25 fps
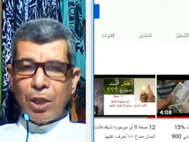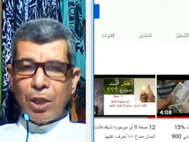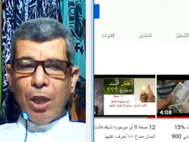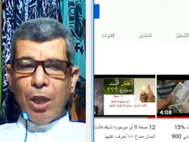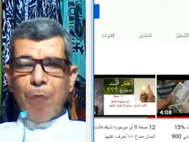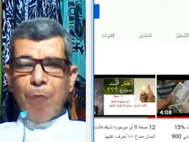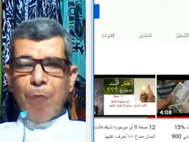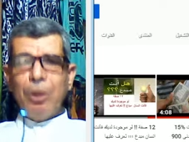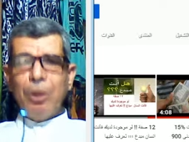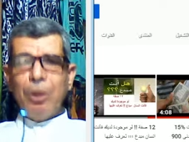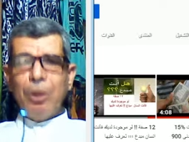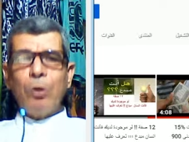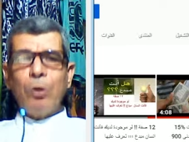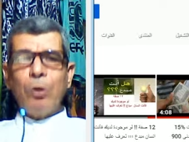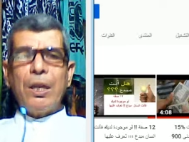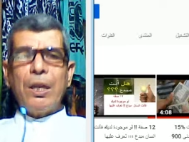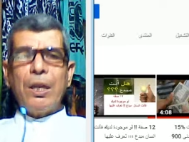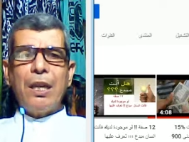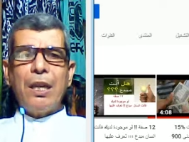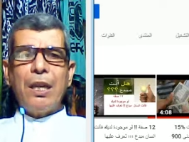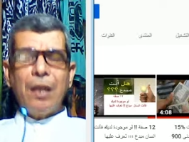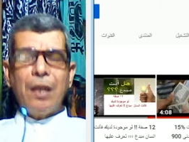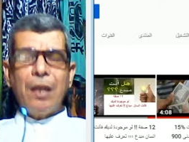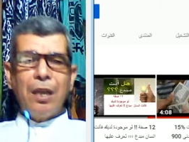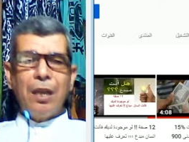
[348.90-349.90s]
من هنا
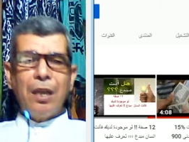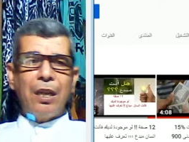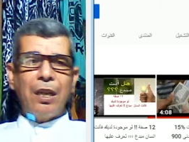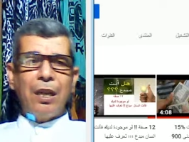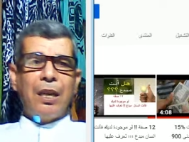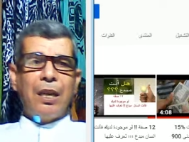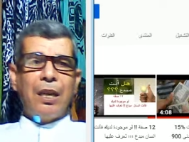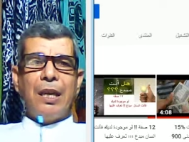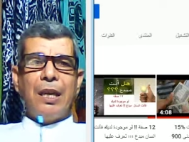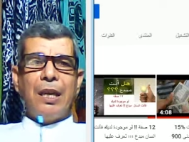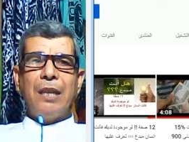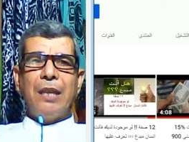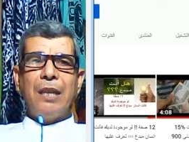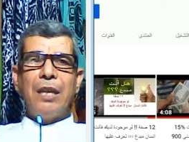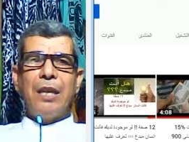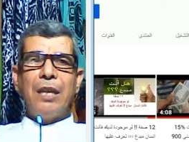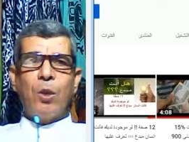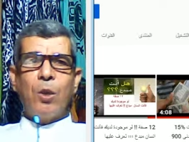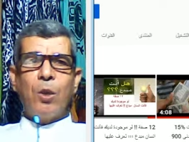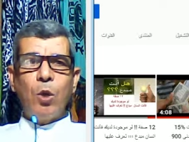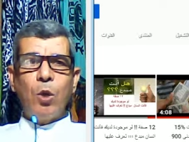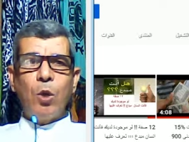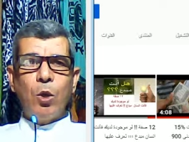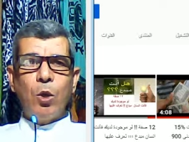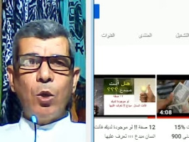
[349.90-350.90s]
آه،
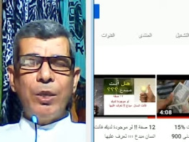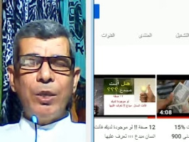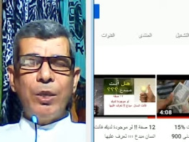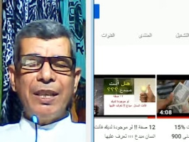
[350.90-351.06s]
يكون